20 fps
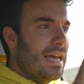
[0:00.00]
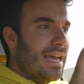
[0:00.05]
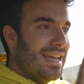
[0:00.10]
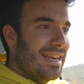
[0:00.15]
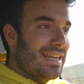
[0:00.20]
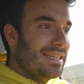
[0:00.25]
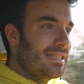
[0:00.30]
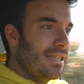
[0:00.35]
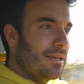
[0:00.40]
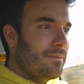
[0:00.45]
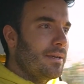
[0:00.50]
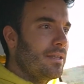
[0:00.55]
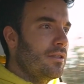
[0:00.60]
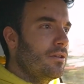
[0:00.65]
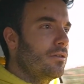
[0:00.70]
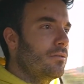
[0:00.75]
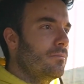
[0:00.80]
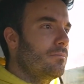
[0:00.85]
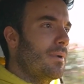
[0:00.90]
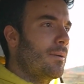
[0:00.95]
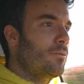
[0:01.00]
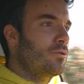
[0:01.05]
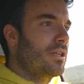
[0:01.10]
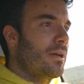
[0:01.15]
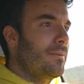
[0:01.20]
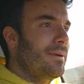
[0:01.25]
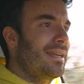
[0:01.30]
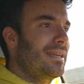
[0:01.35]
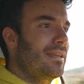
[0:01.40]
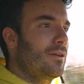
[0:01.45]
En este vídeo vamos
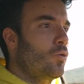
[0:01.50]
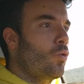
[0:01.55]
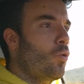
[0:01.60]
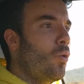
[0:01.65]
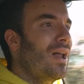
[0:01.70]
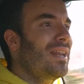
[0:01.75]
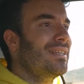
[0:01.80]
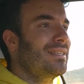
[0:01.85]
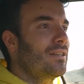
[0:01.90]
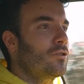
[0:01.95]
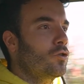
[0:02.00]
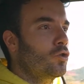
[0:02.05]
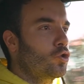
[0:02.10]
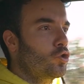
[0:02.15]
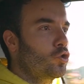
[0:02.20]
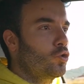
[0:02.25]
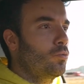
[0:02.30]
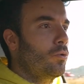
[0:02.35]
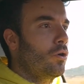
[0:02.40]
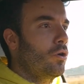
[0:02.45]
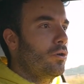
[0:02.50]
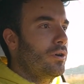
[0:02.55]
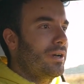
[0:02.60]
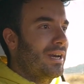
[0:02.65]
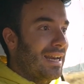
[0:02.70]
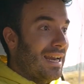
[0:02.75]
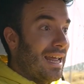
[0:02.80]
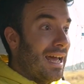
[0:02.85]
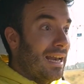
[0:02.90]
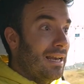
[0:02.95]
a ver cuál es el consumo
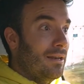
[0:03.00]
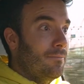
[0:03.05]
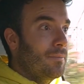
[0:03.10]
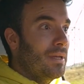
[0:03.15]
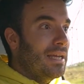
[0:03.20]
real.